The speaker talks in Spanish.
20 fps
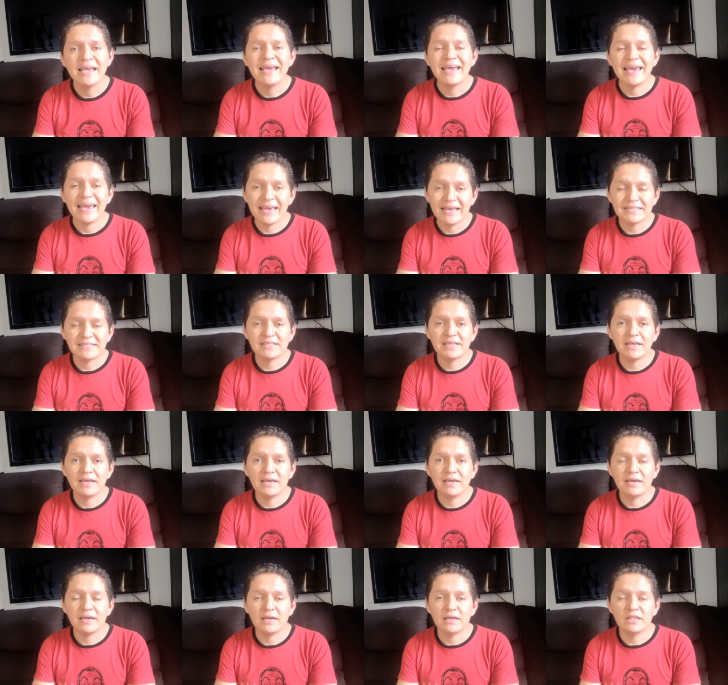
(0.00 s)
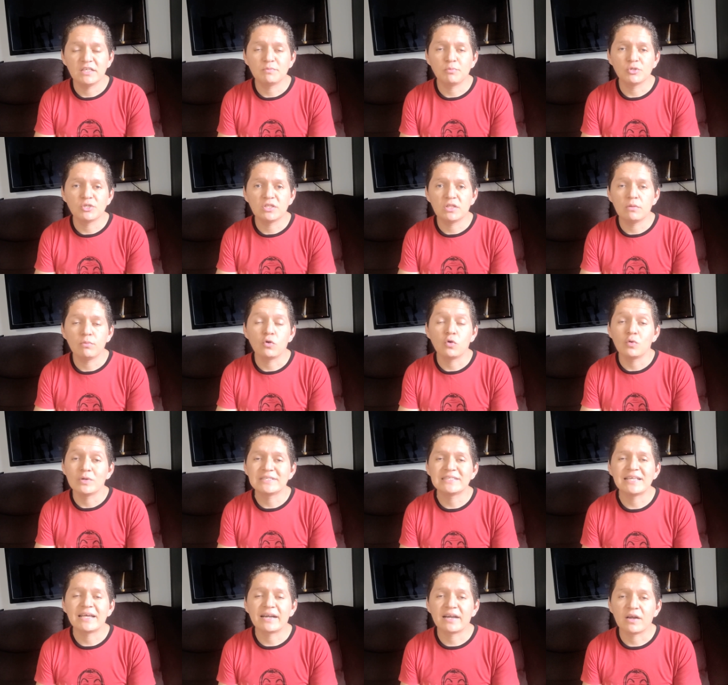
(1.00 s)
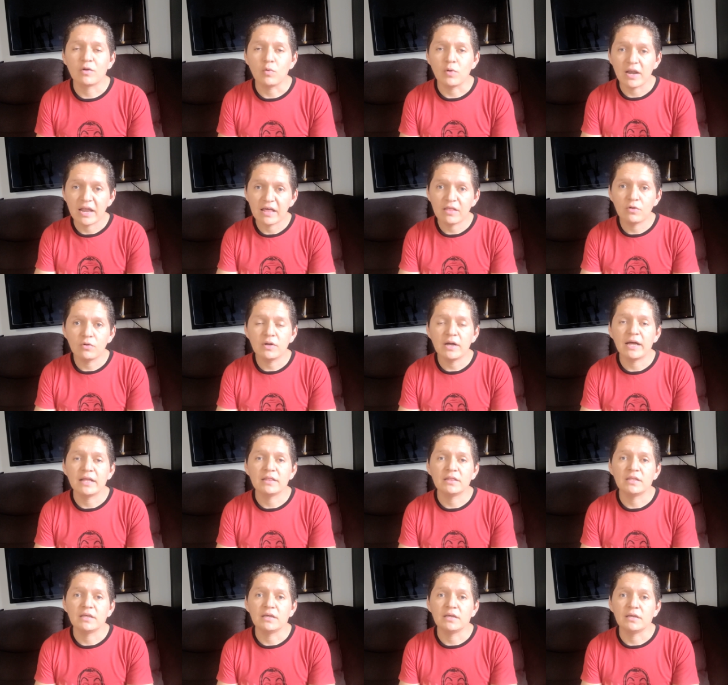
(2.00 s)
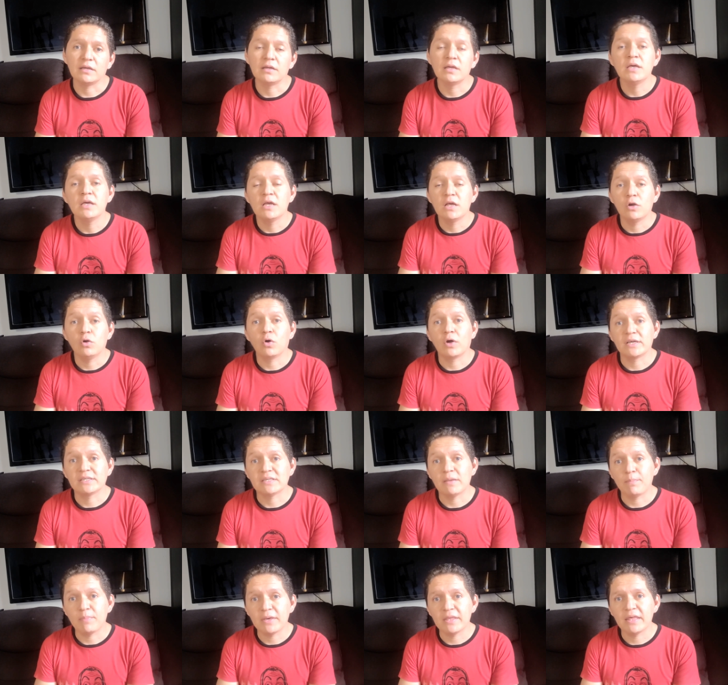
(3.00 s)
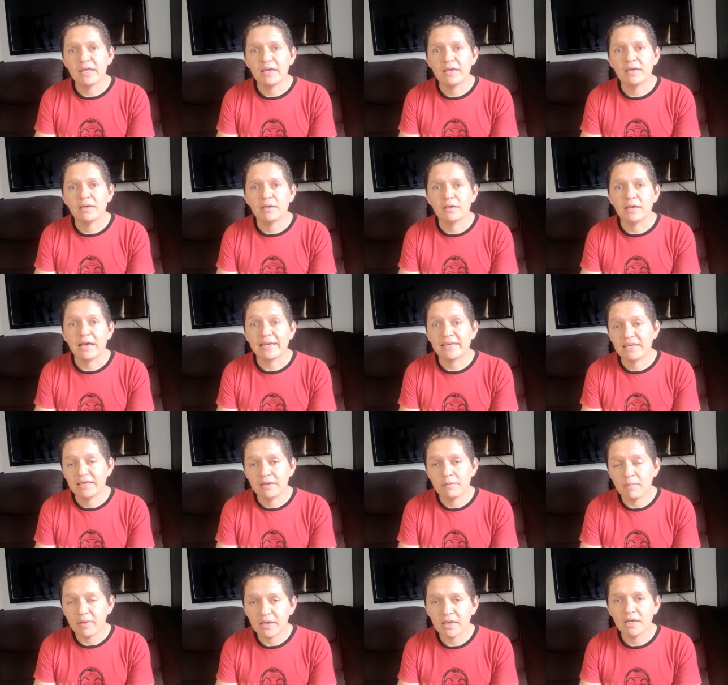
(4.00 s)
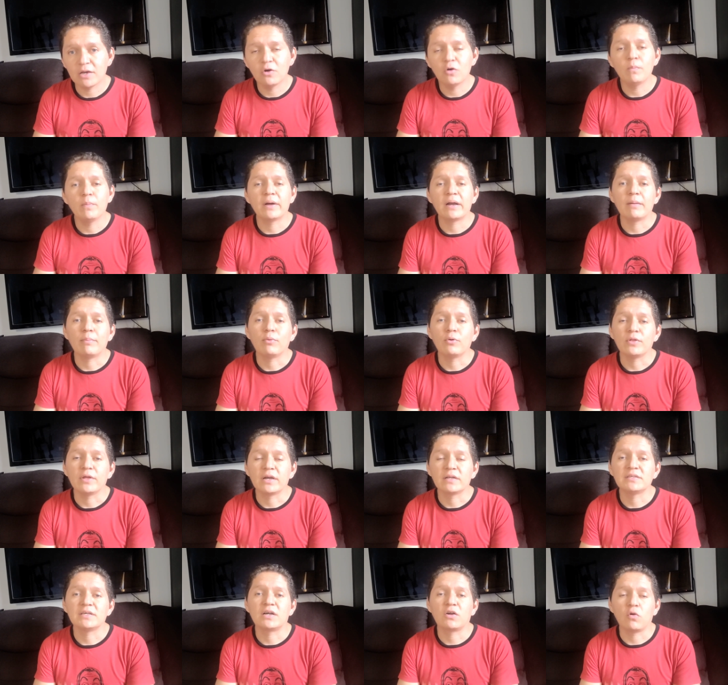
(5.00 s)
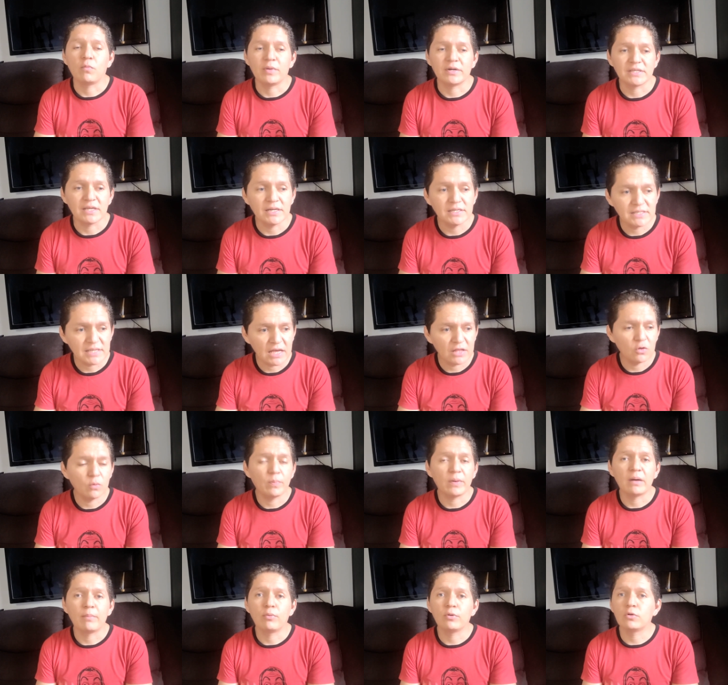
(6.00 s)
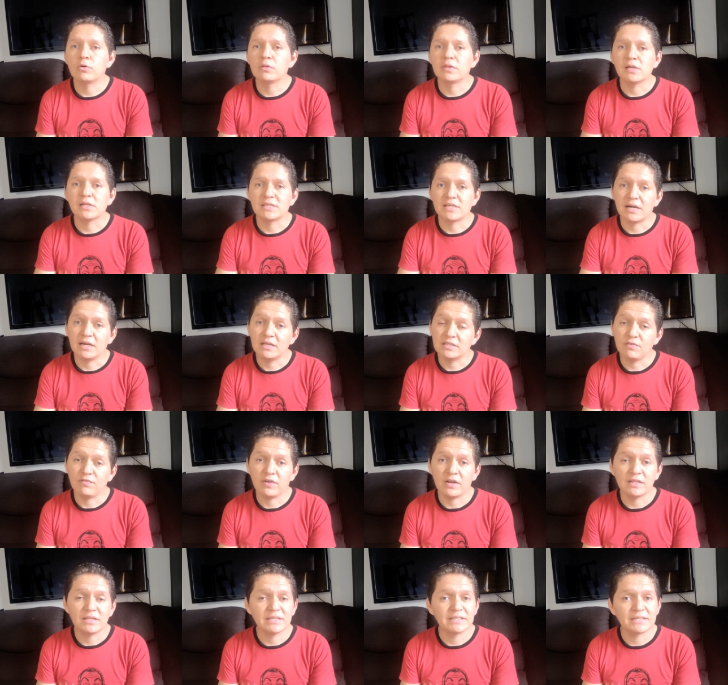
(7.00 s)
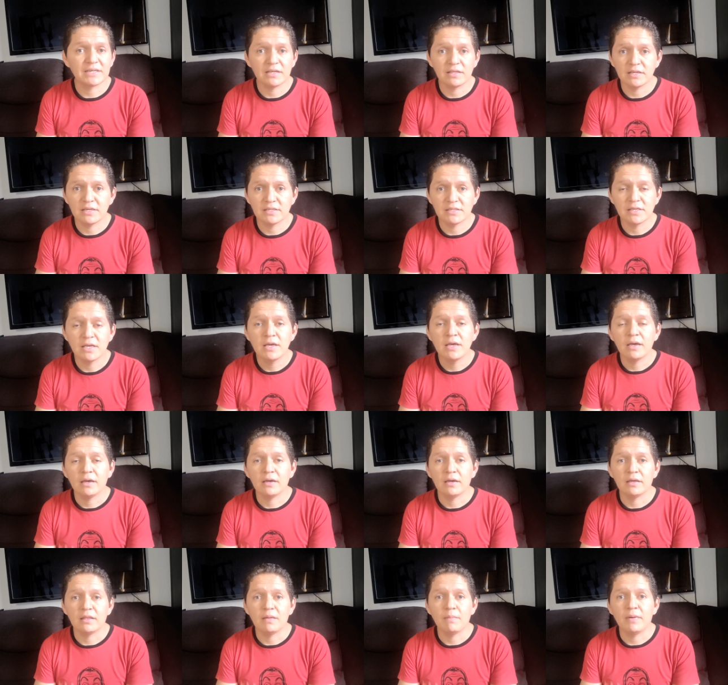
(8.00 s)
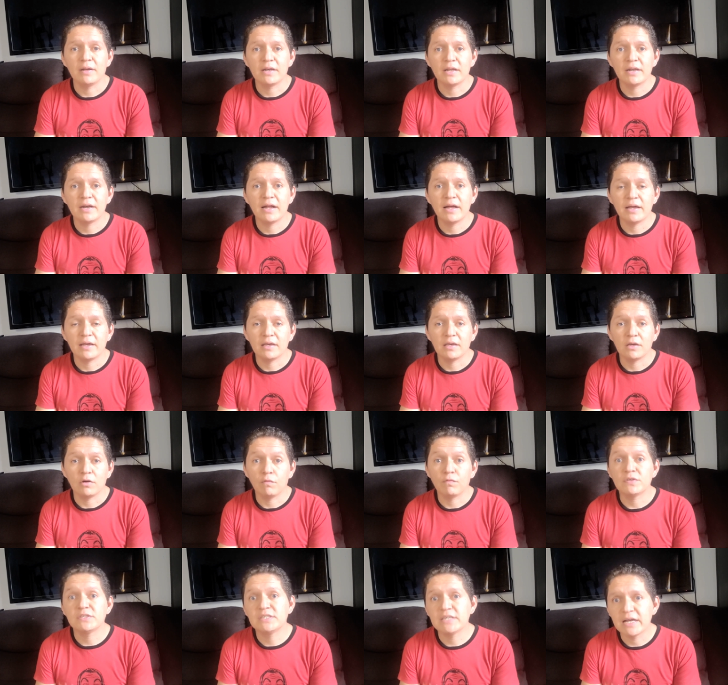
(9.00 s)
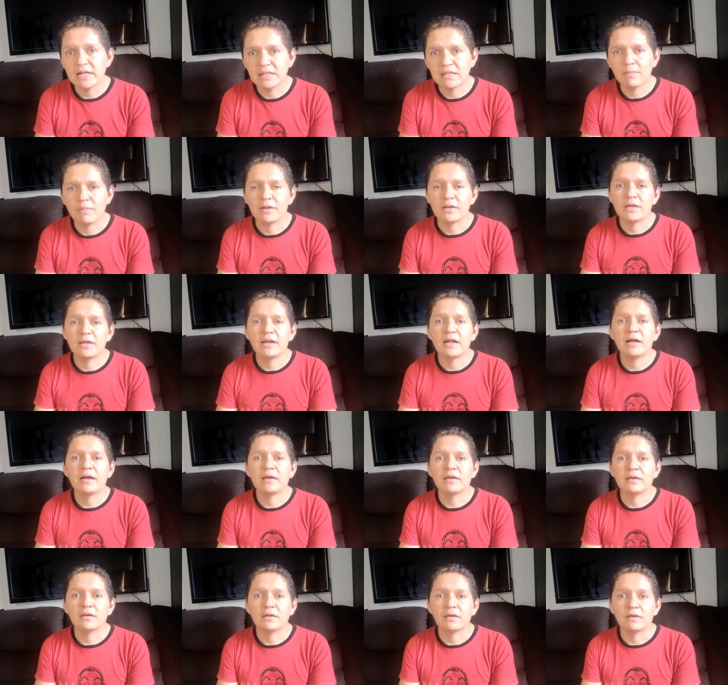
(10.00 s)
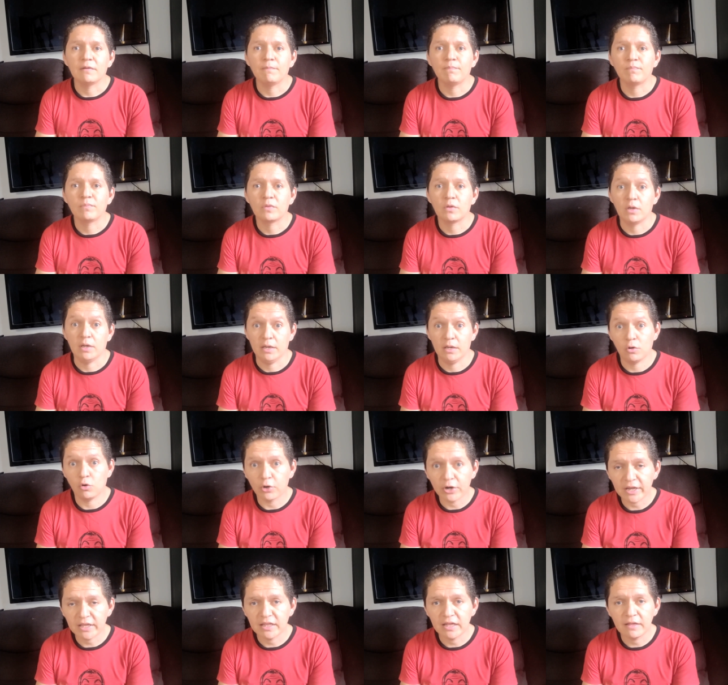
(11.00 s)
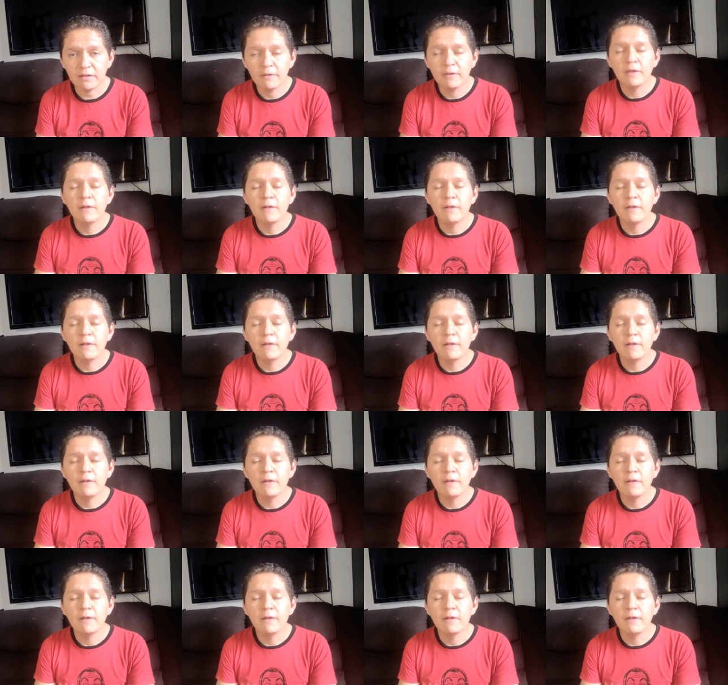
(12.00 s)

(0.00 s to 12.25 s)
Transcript: ese eh, dispositivo no está regulado ante lo que se pide eh, aquí en México para poder ser comercializado, para poder utilizar las diferentes redes de manera oficial, de manera correcta.